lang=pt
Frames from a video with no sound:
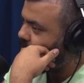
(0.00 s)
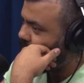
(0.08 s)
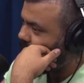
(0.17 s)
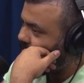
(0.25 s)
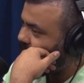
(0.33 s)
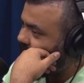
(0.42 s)

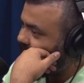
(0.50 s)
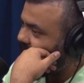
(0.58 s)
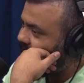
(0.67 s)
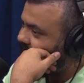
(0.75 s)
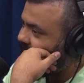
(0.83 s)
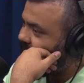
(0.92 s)
agora,
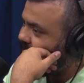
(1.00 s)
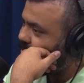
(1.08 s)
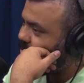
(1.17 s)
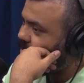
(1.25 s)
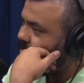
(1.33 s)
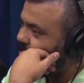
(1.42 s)
né, cara?
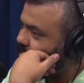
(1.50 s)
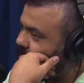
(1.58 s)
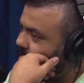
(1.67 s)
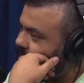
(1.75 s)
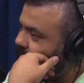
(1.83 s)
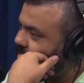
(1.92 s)
Com o nosso
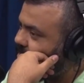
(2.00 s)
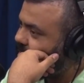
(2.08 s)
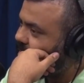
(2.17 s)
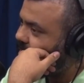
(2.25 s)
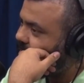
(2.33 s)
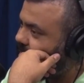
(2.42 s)
presidente que,